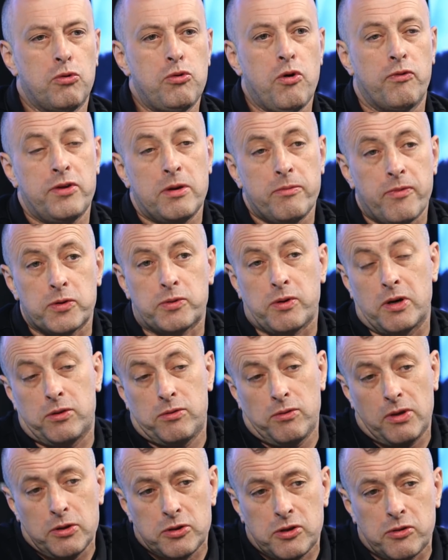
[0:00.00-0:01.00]
y, Łuków i mówią,
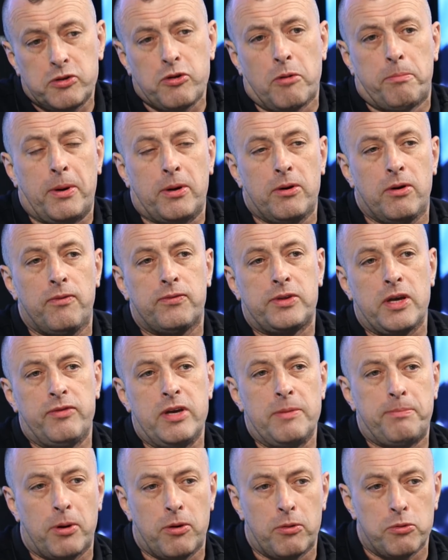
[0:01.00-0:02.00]
słuchaj, tutaj już rządziło PO, w
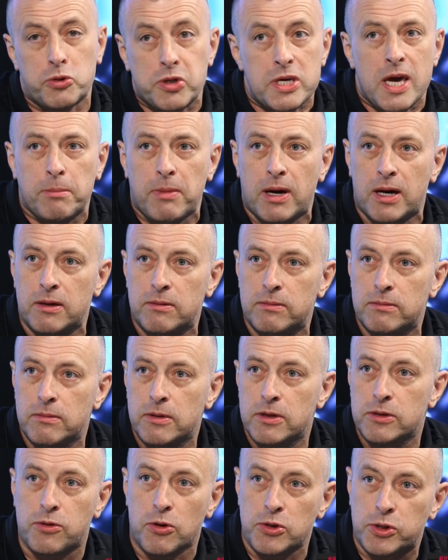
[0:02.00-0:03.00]
tej chwili PO już nie ma,
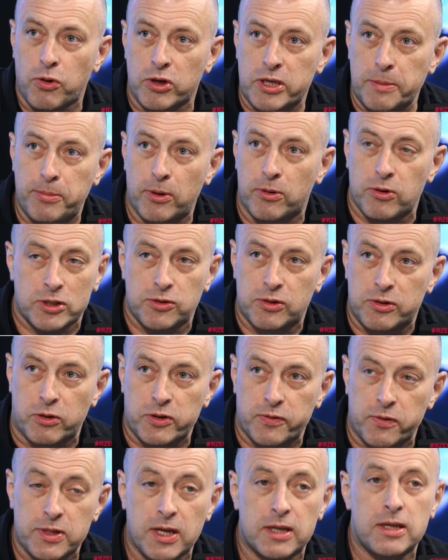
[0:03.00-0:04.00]
skończyło się PO,
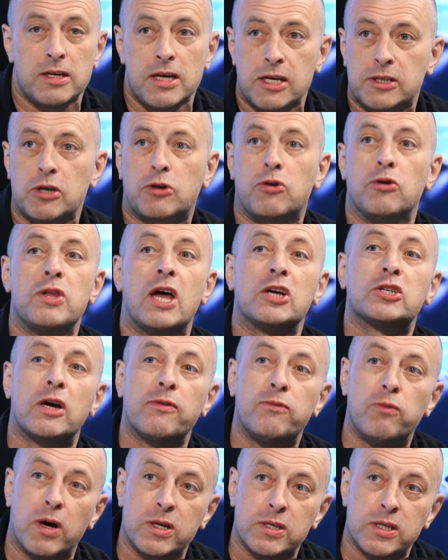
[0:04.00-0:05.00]
zostało rozwiązane, jest tylko
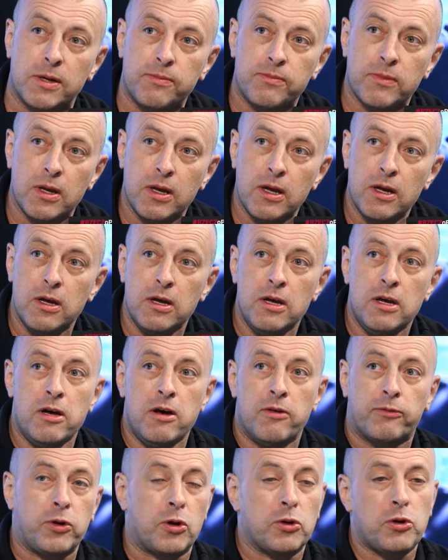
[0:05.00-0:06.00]
nasza władza. Mhm.
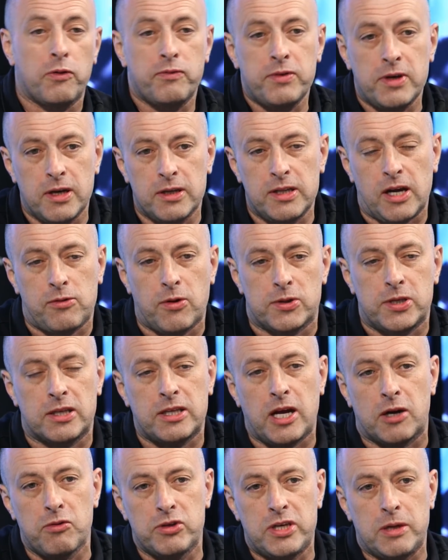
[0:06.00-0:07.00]
W Koronowie na
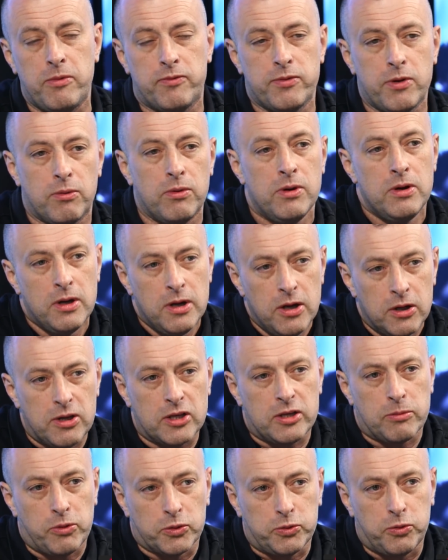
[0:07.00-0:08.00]
koncertach ludzie mówią,
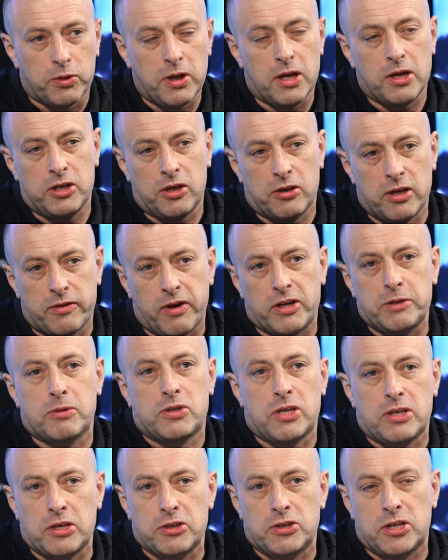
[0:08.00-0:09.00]
to jest kultury, gdzie
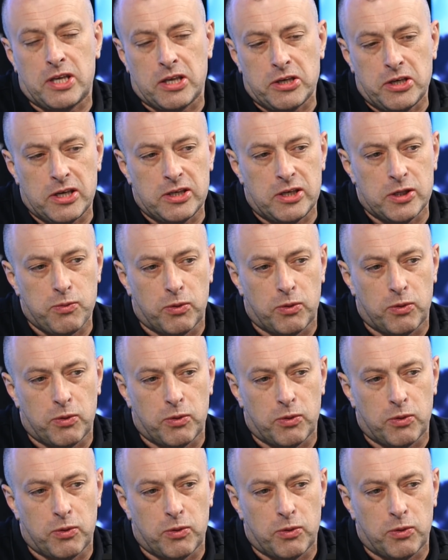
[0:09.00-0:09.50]
dostaliśmy 300